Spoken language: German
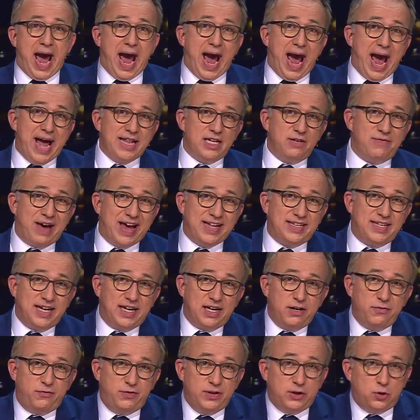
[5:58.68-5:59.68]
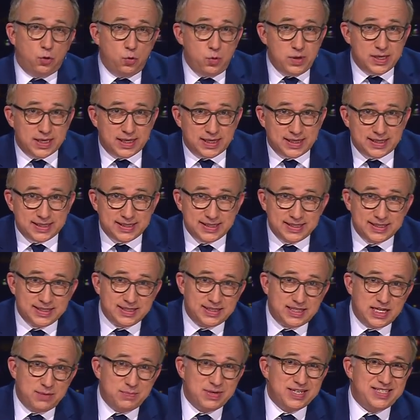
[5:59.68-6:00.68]
Eine weitere Figur,
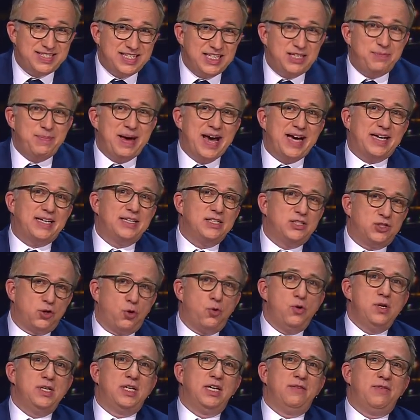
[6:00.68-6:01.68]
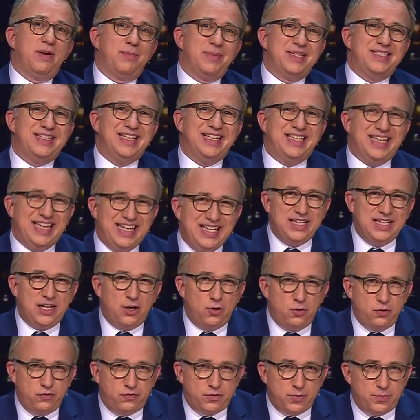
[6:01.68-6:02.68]
die man sich merken sollte, wenn man sich
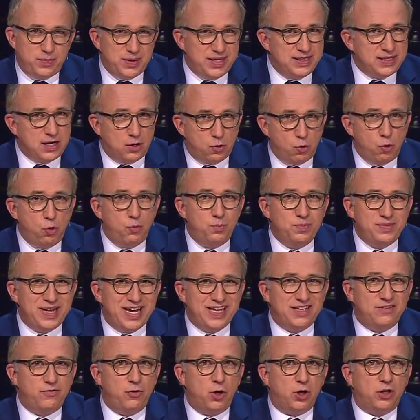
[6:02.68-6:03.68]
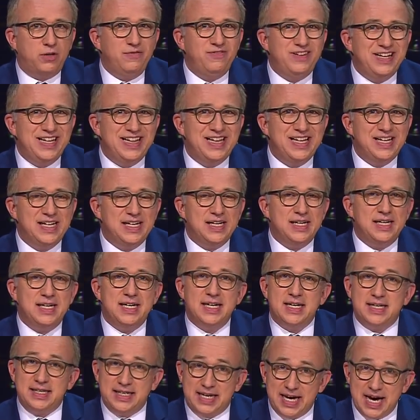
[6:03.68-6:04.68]
der ÖVP nach oben networken will,
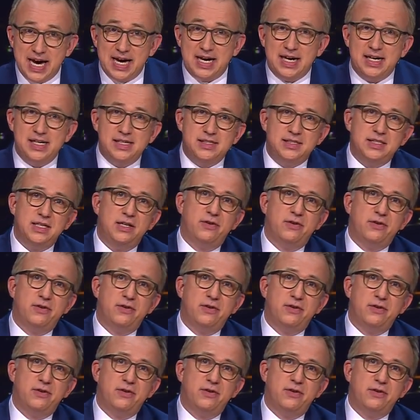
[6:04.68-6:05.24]
Gerald